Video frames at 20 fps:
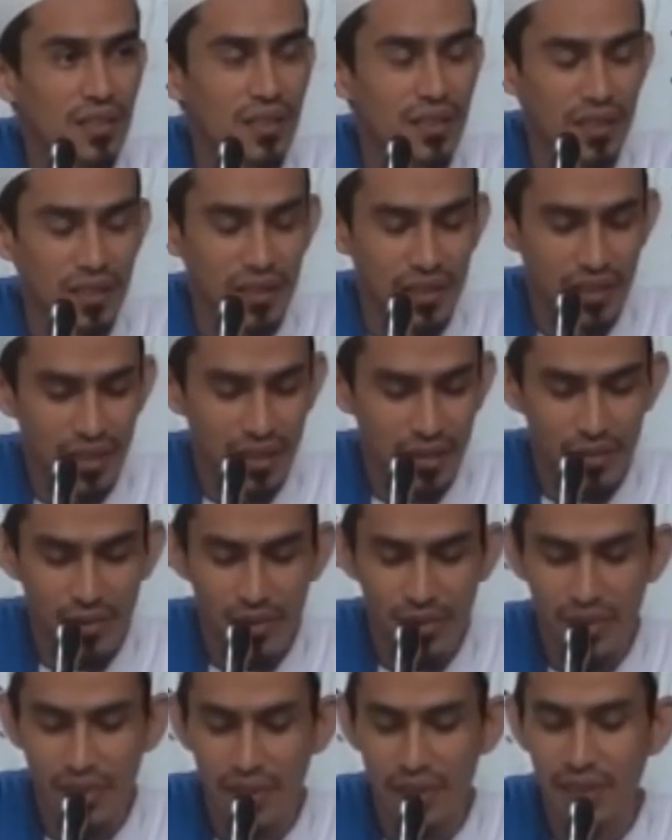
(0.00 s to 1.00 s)
Makanya Nabi
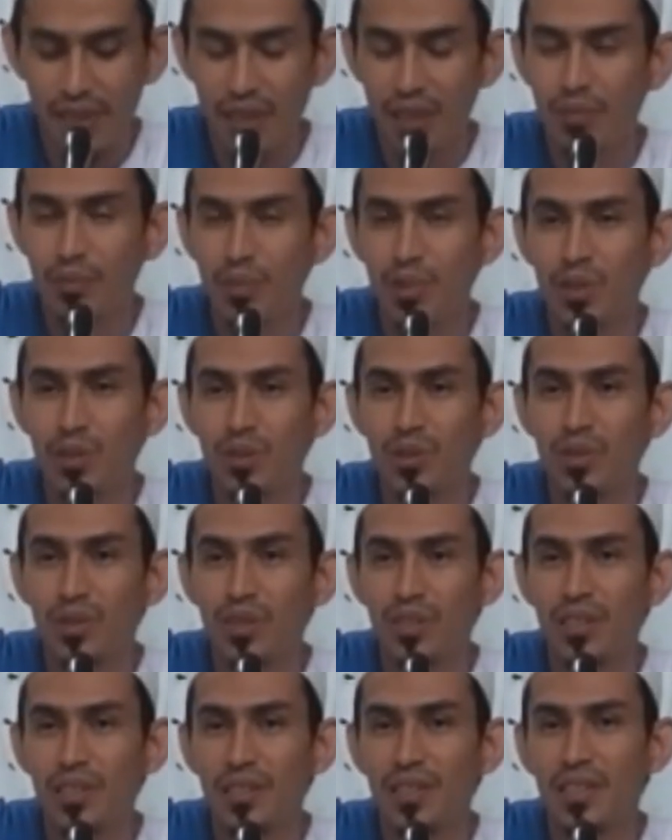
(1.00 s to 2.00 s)
SAW
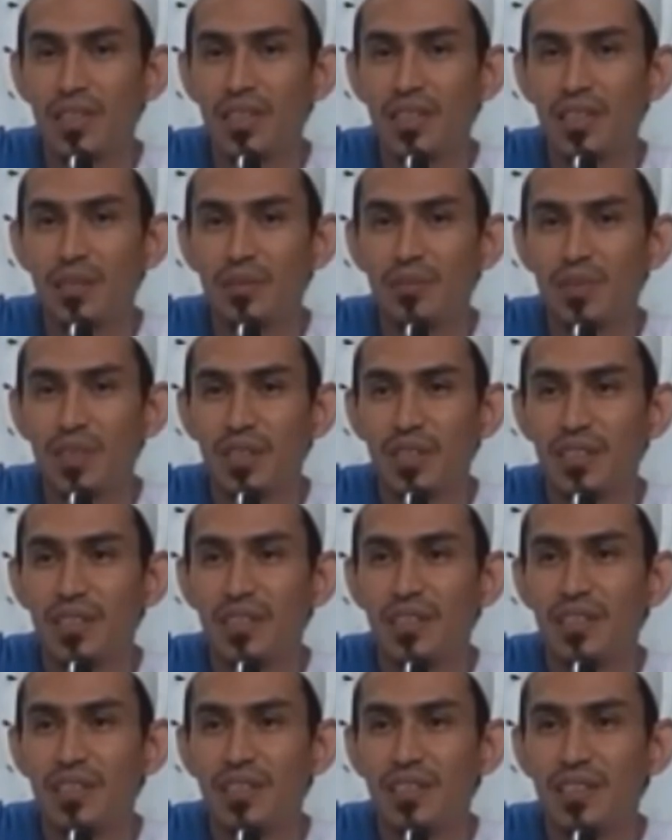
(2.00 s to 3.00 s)
menegur kita dalam
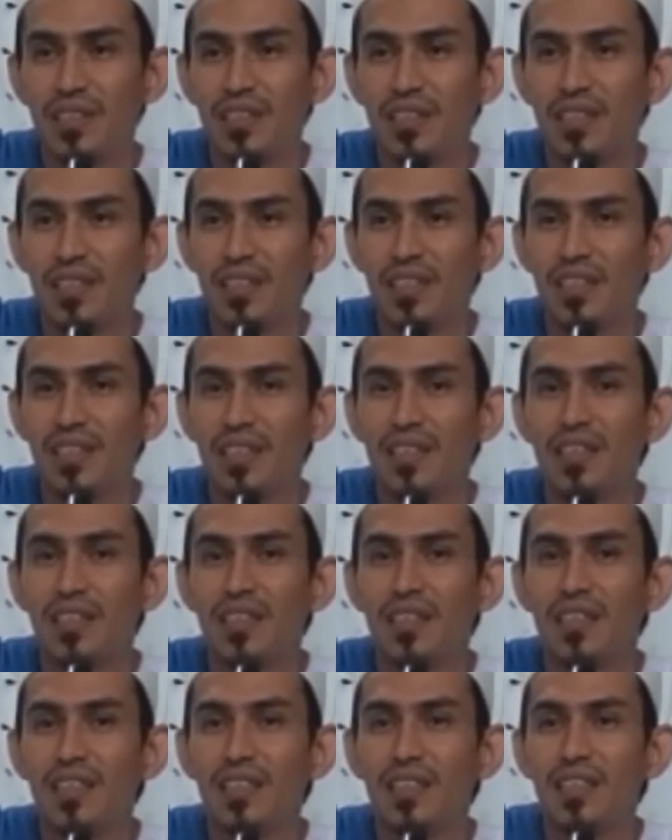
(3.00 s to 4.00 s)
hadis eh,
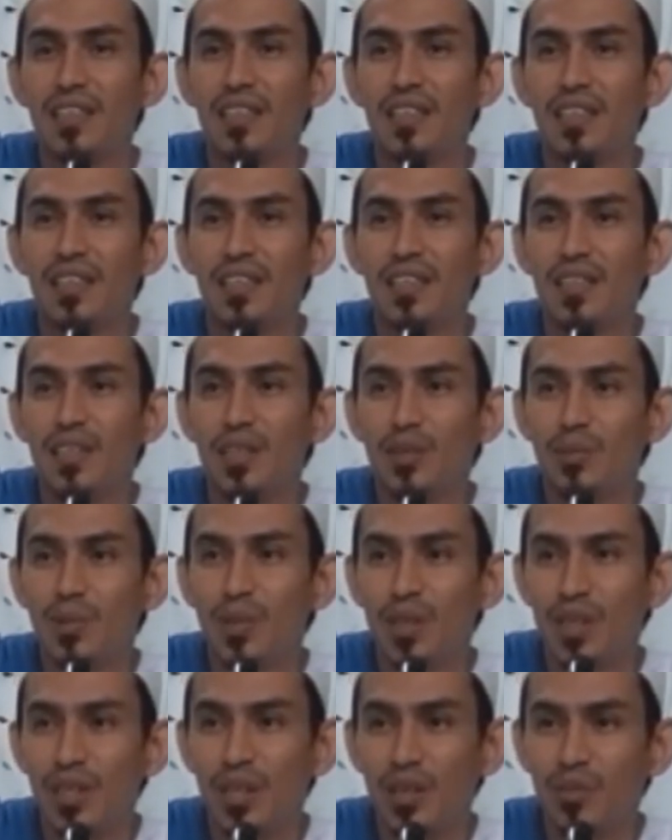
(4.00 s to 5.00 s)

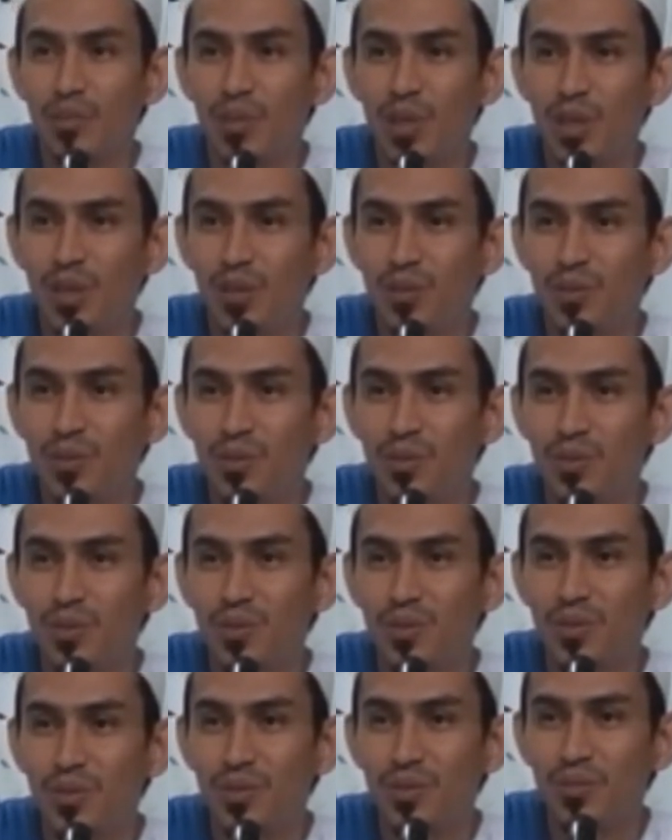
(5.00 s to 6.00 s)
innamal a'malu
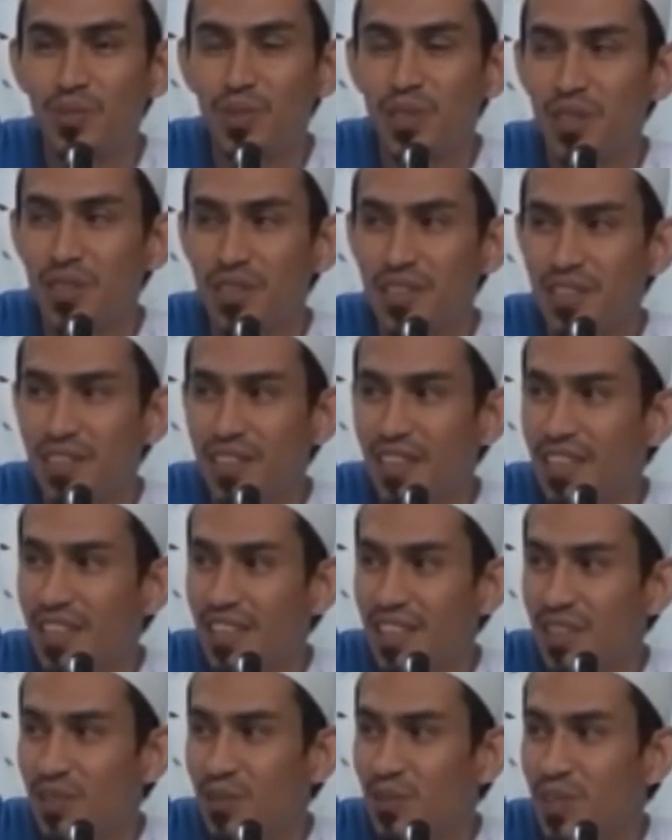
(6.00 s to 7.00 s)

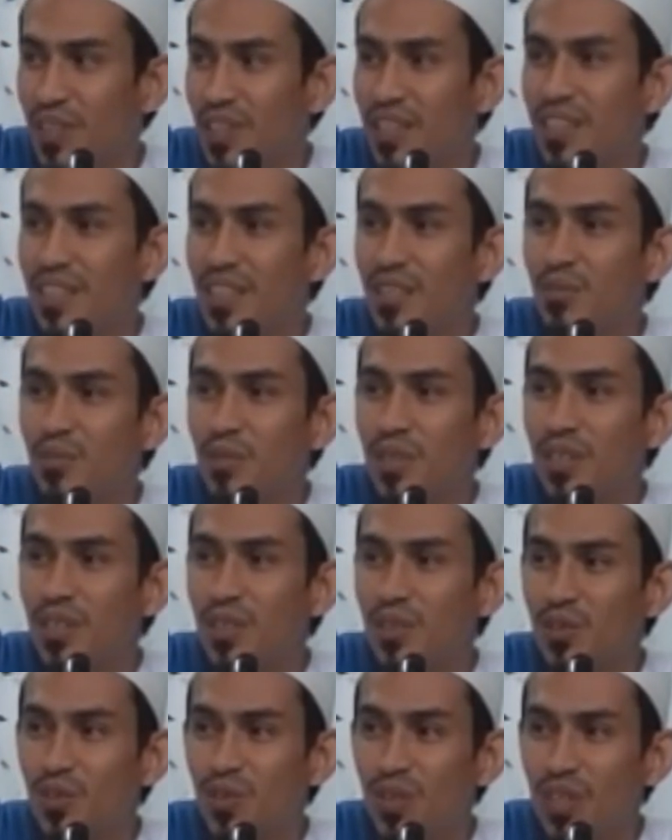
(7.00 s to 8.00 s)
niat wa innamal
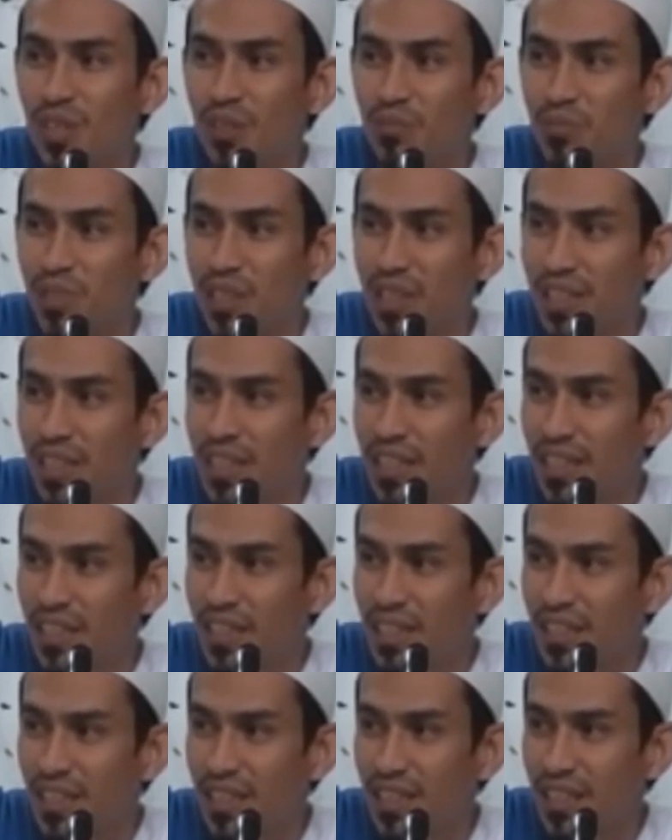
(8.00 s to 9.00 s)
likulli ri'in
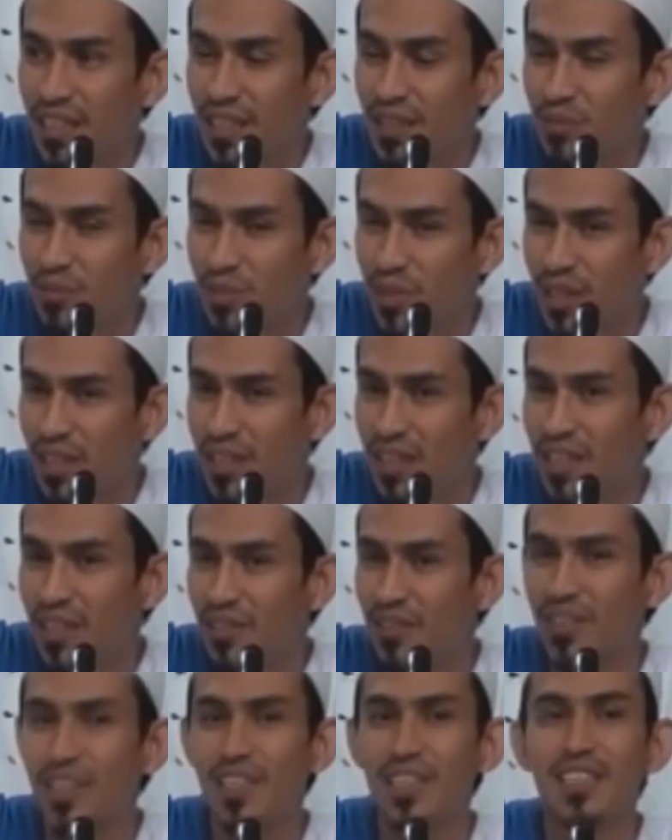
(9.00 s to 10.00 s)

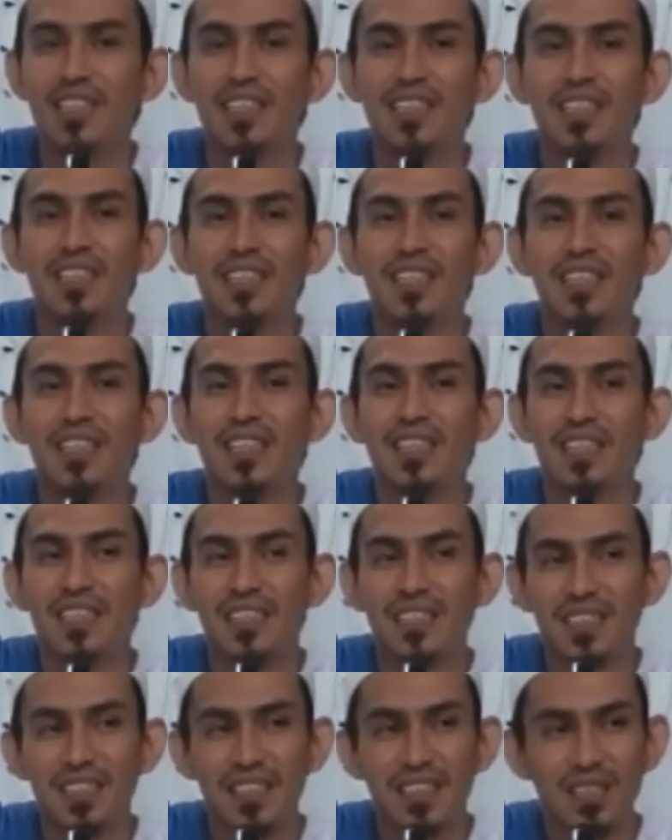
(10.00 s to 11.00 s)
manawa
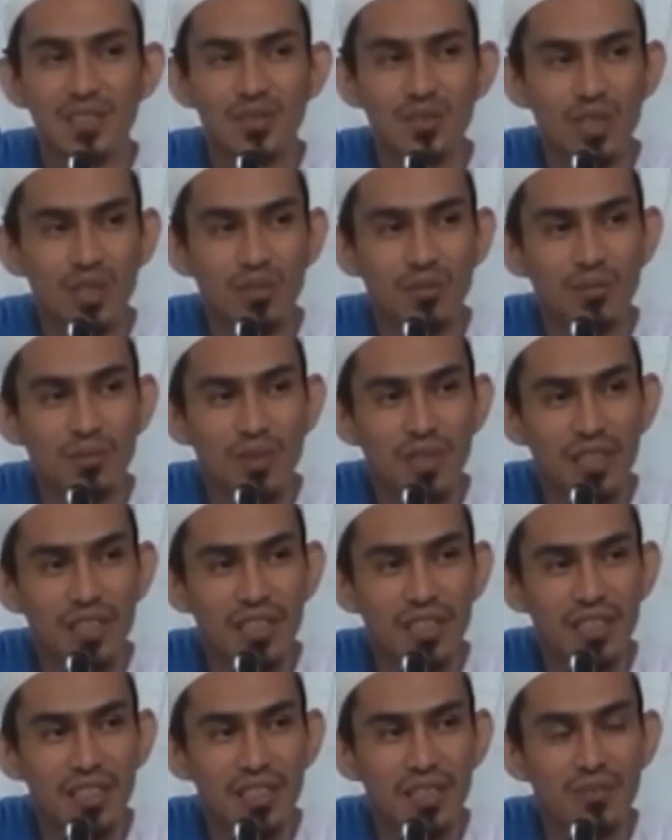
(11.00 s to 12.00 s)
setelah itu Nabi
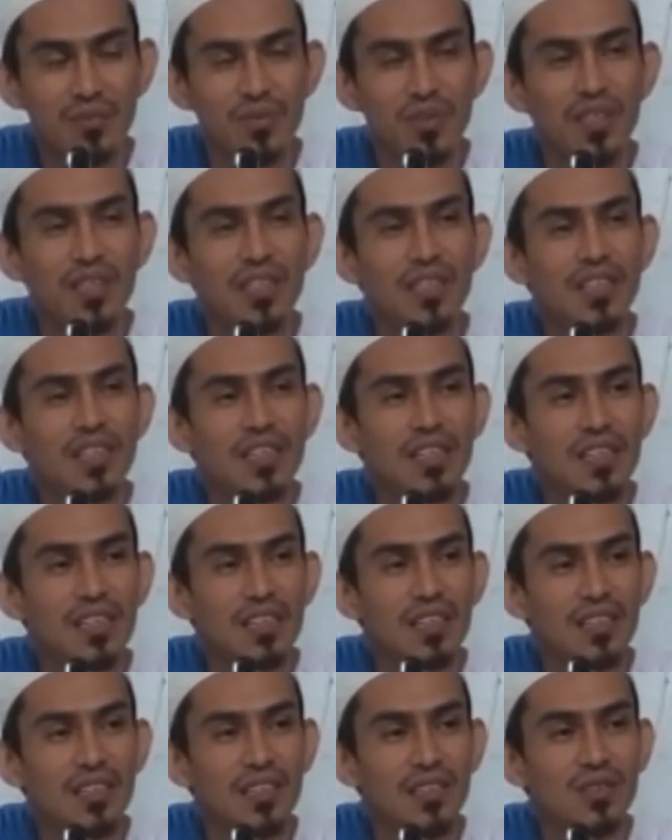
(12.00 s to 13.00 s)
mengatakan fa in
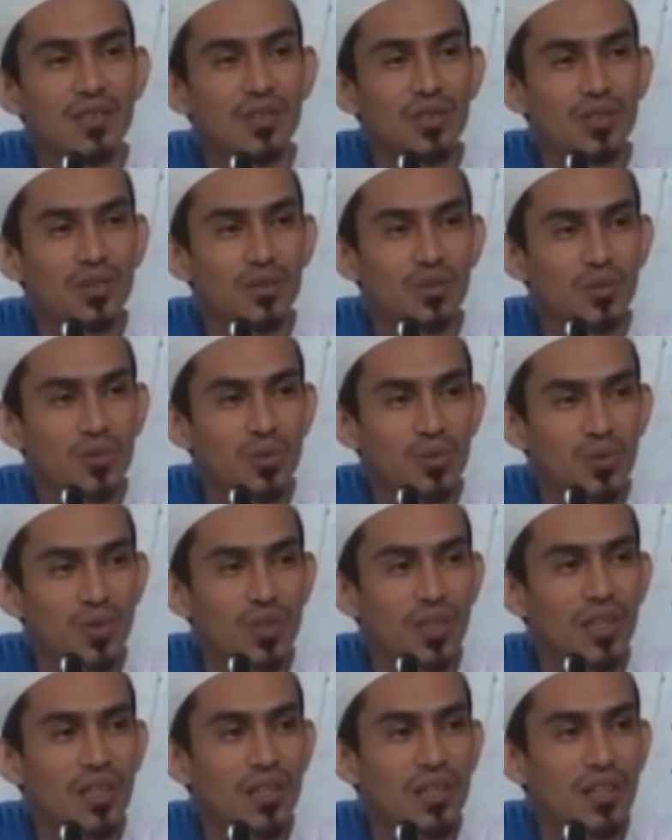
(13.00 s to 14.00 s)
kanat hijratuhu
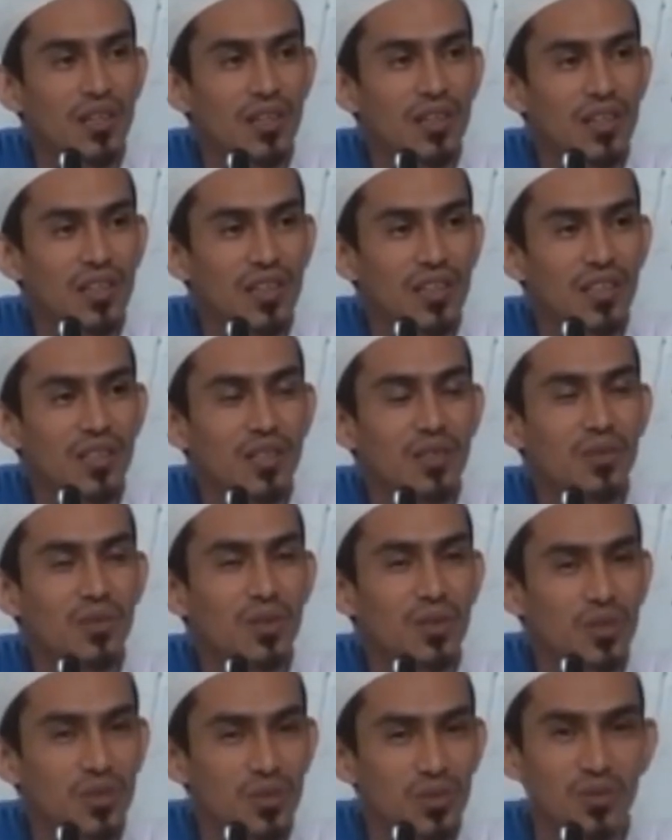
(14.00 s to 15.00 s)
ilallahi
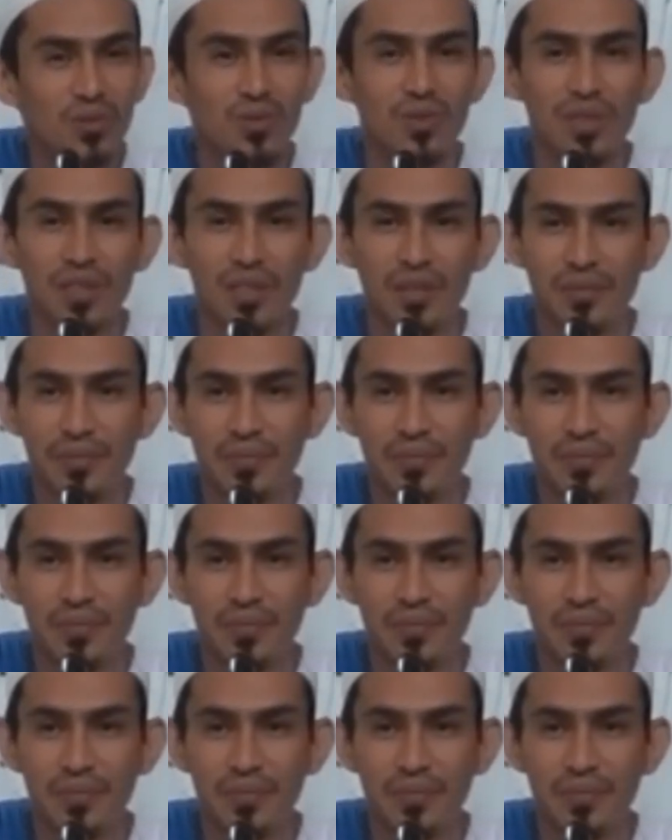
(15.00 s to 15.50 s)
wa rasulih.